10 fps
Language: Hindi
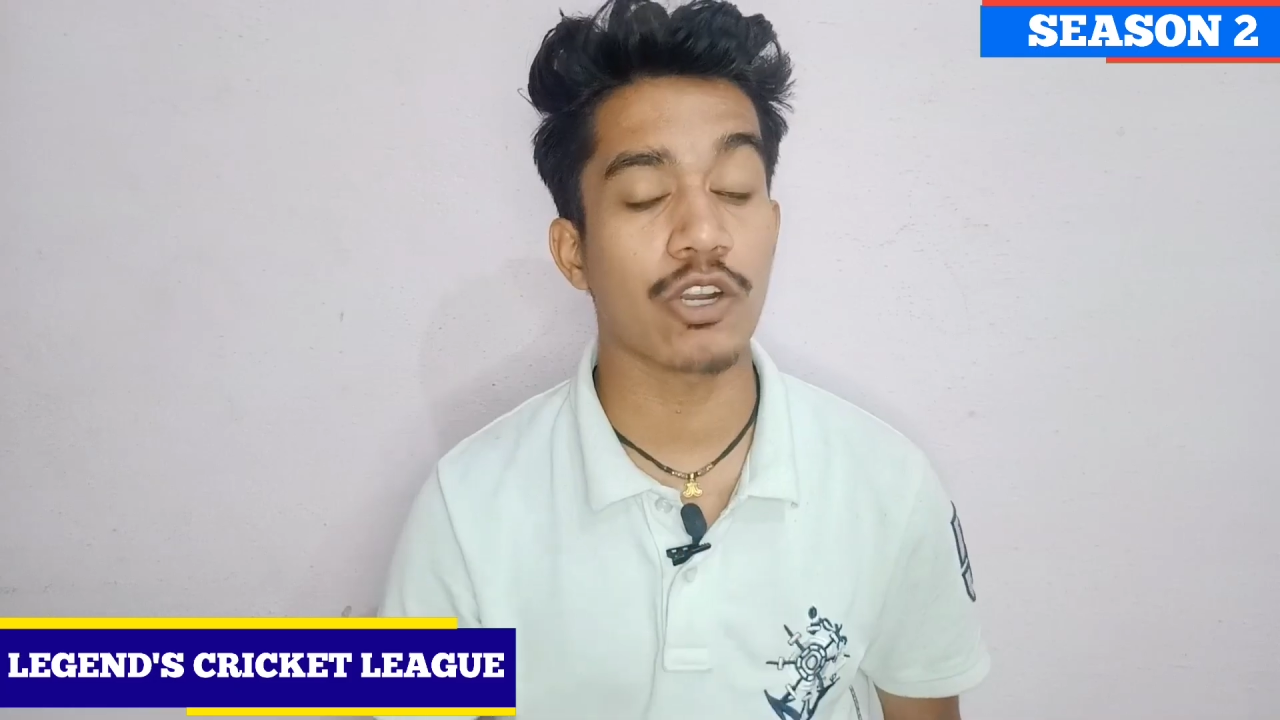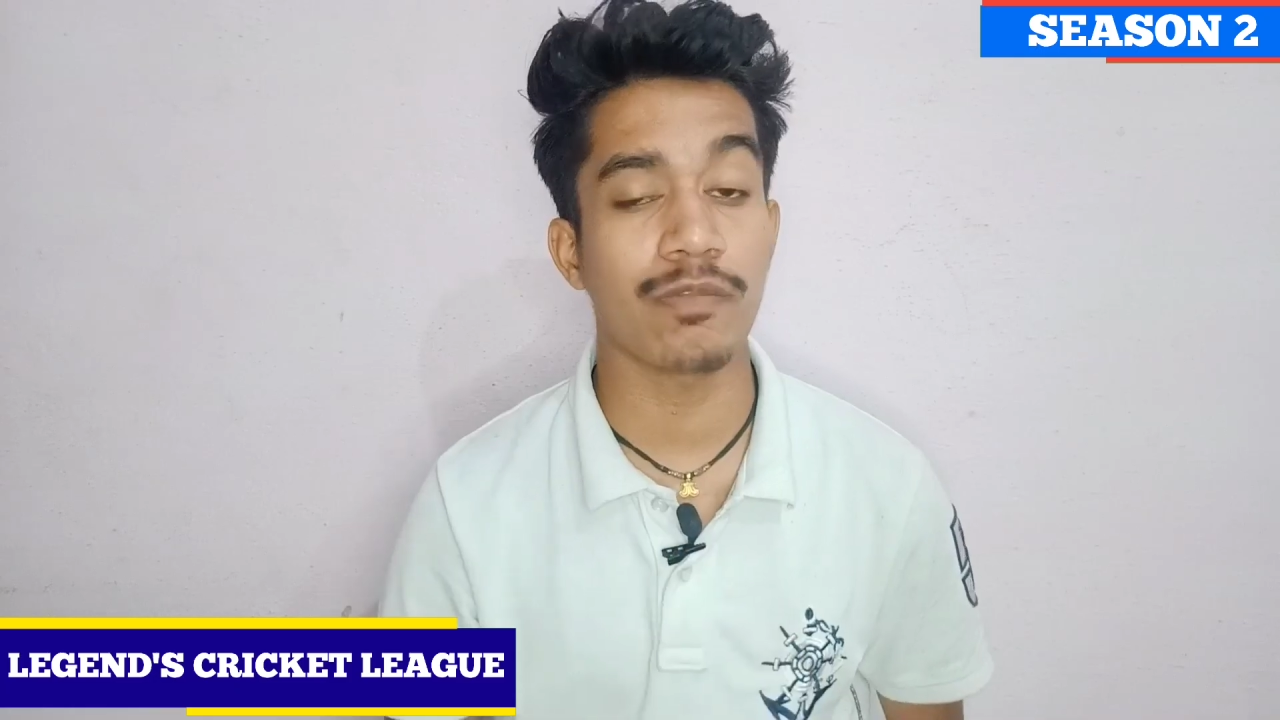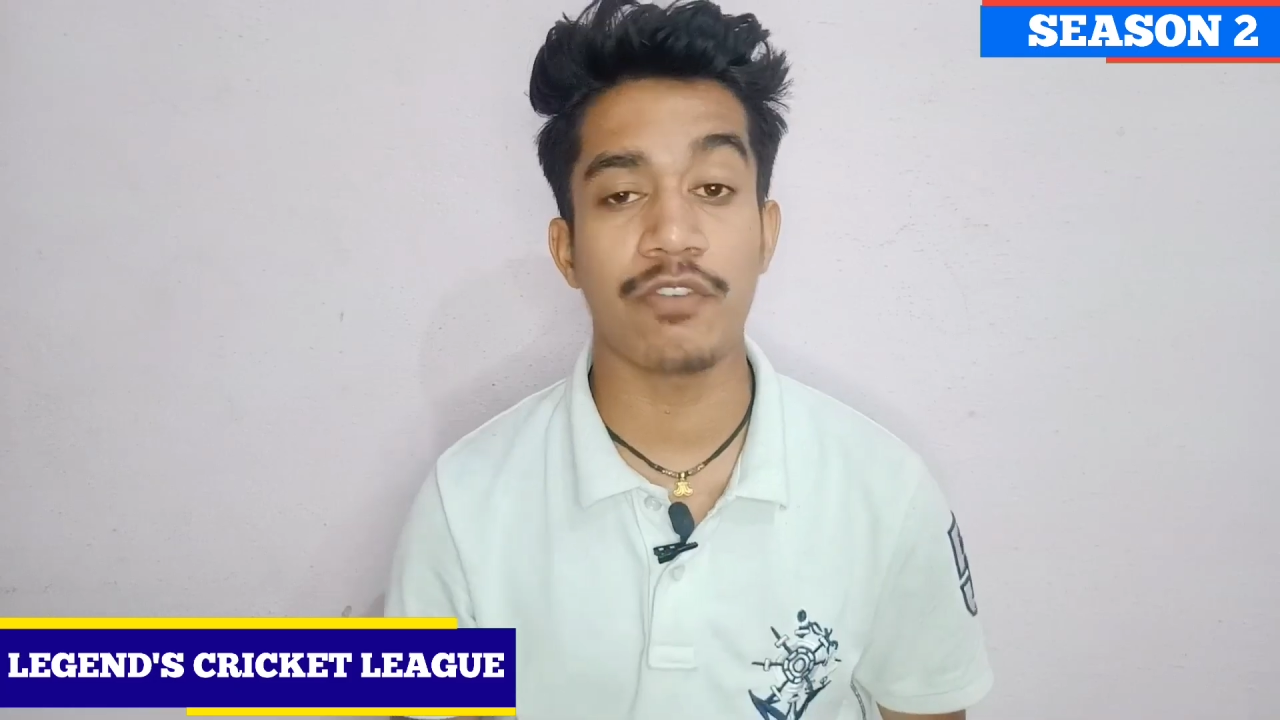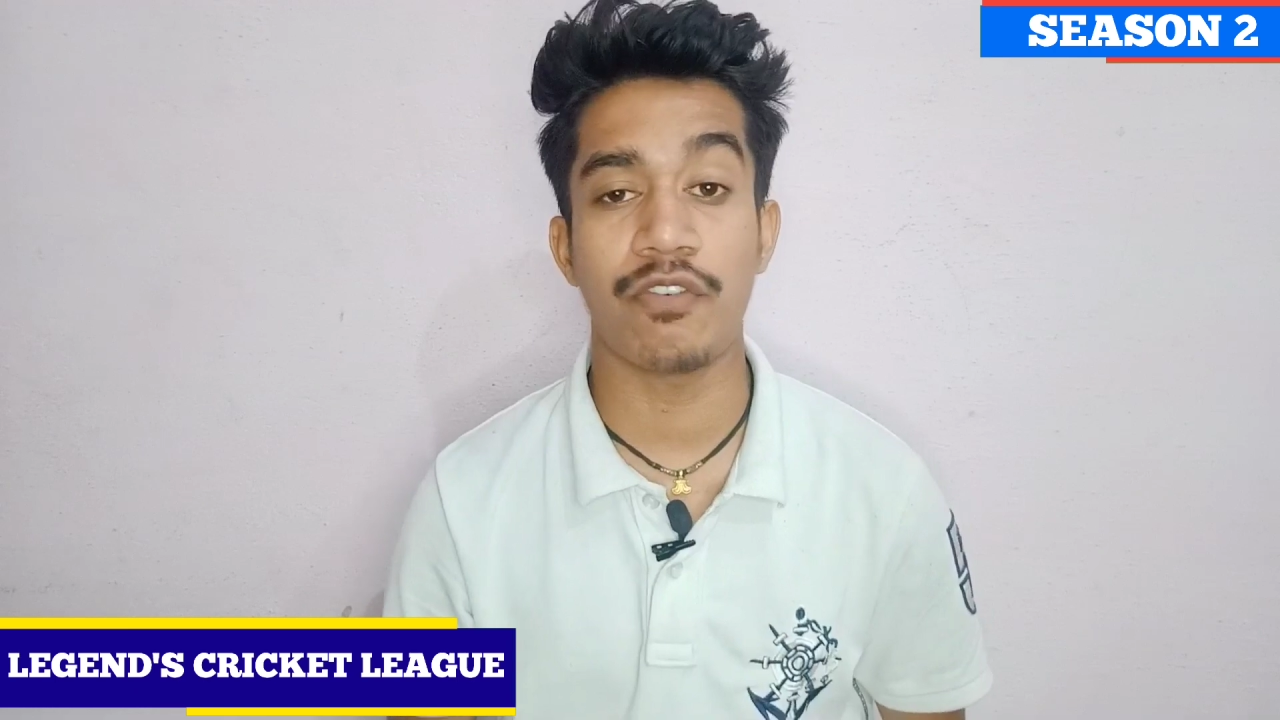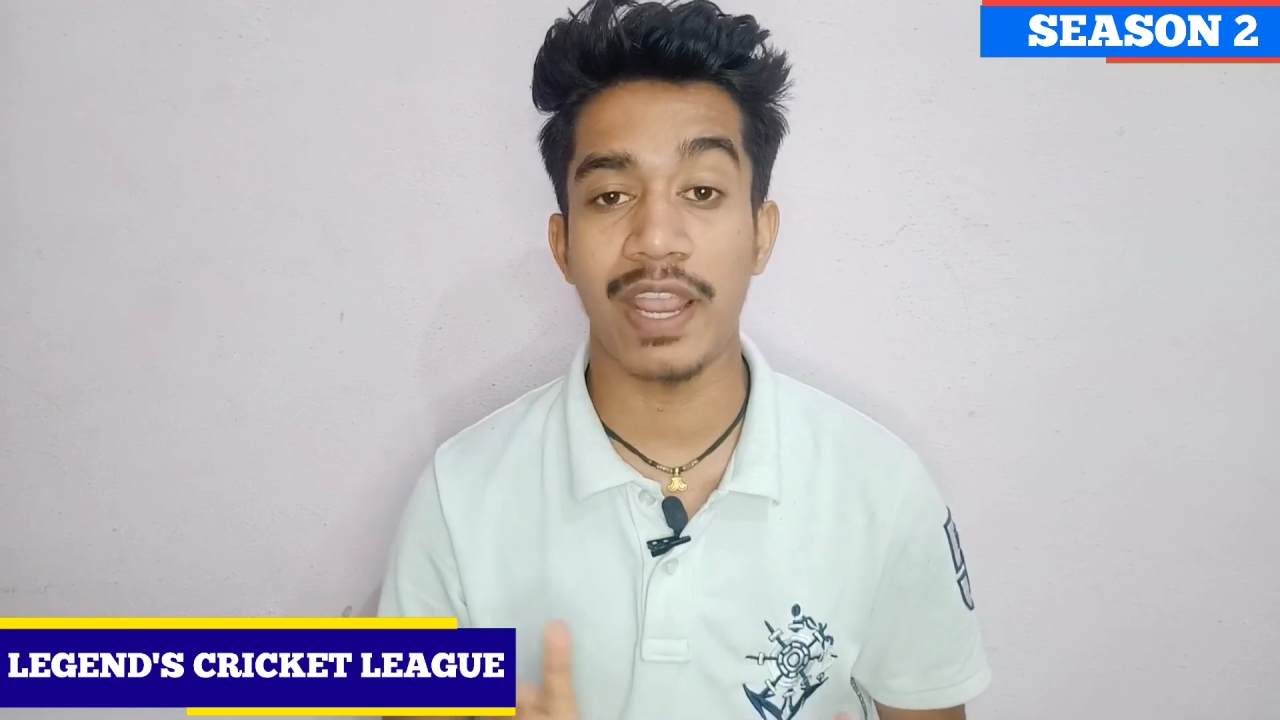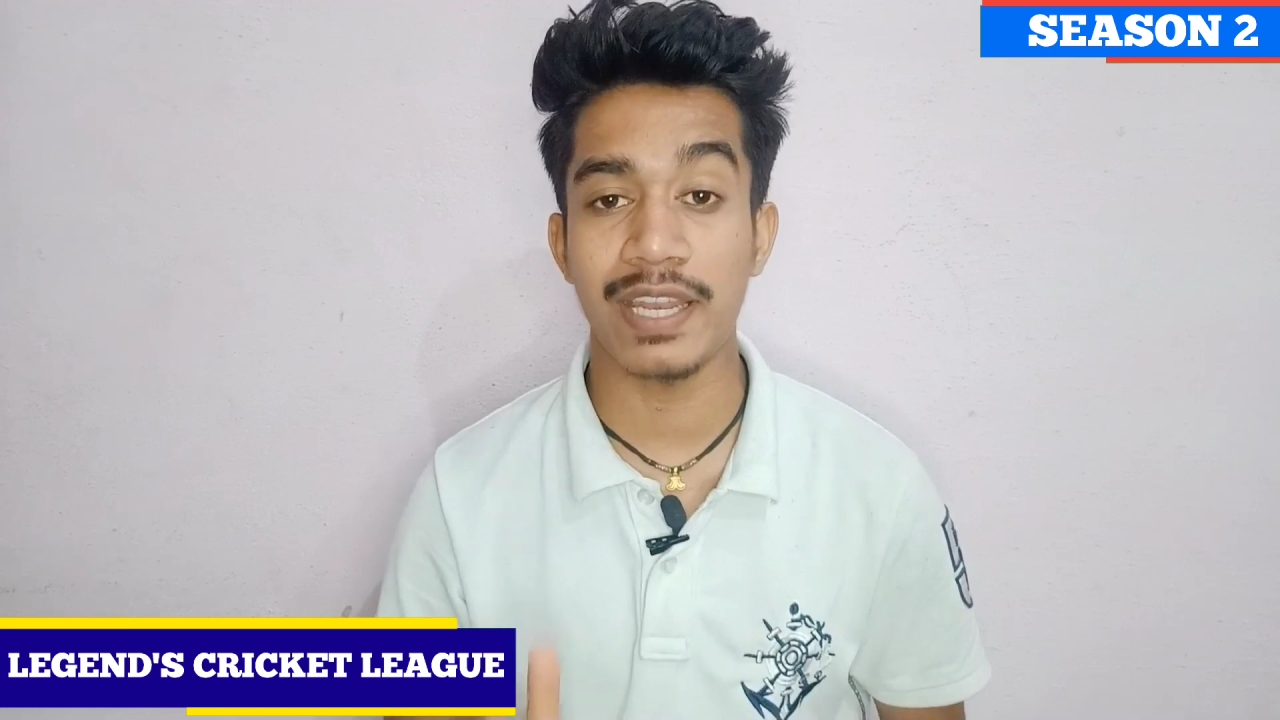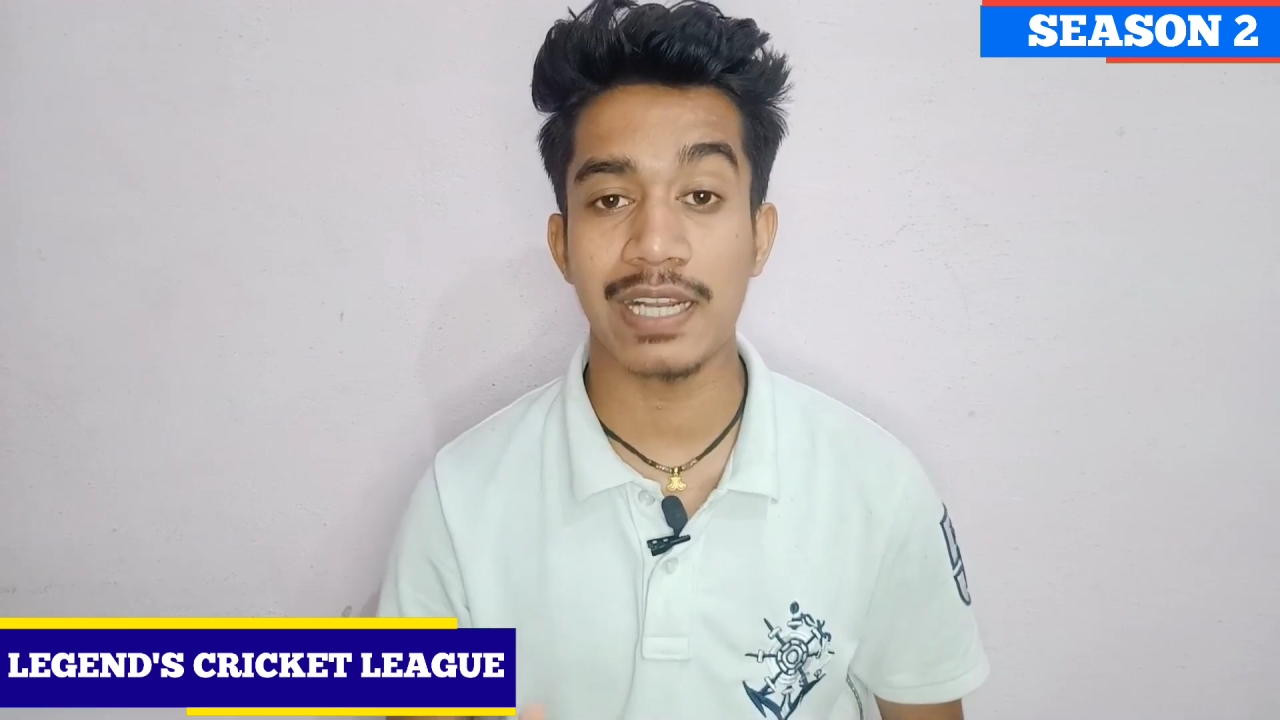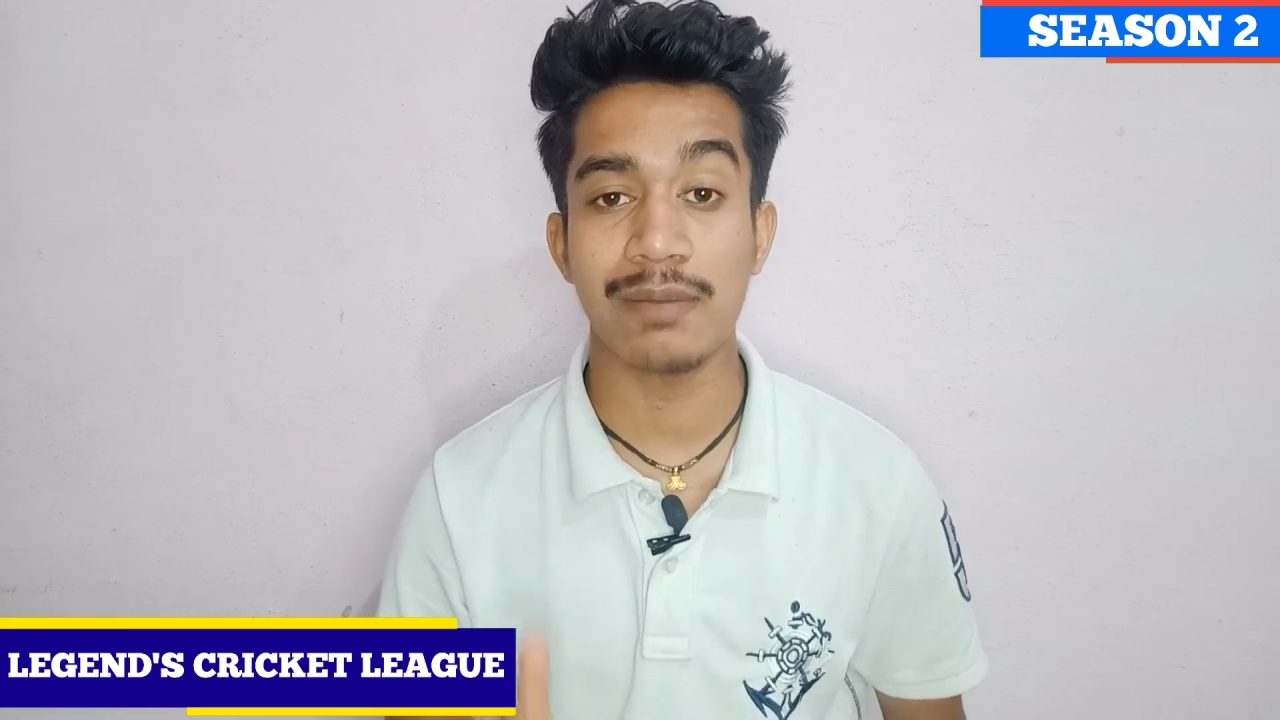को हमें फाइनल